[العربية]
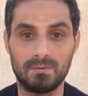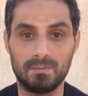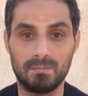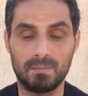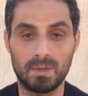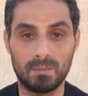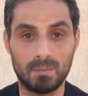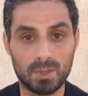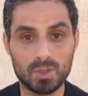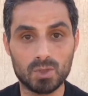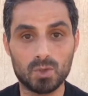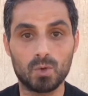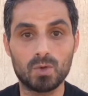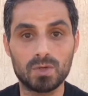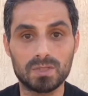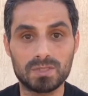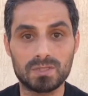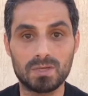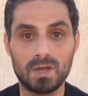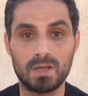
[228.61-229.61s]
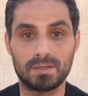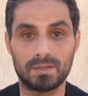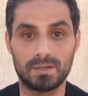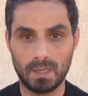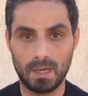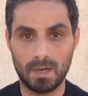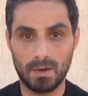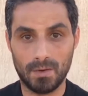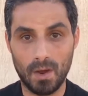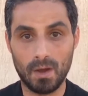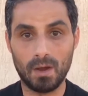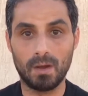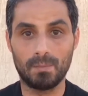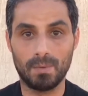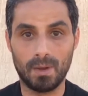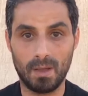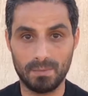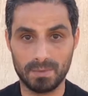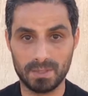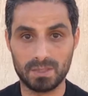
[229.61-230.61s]
بالمنشور الصادر رقم
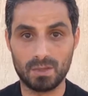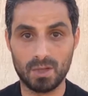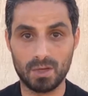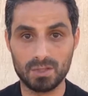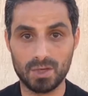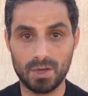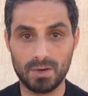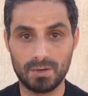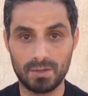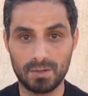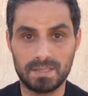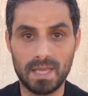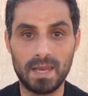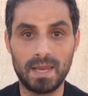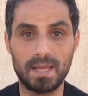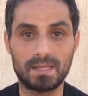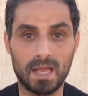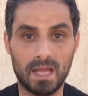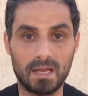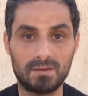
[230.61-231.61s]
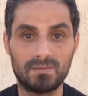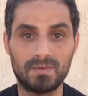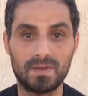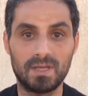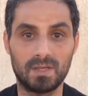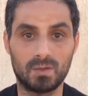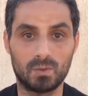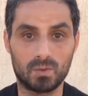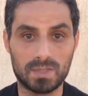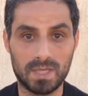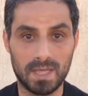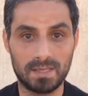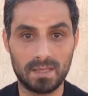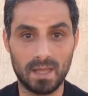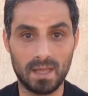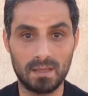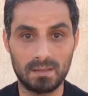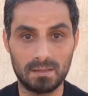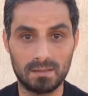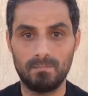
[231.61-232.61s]
15 سنة 2006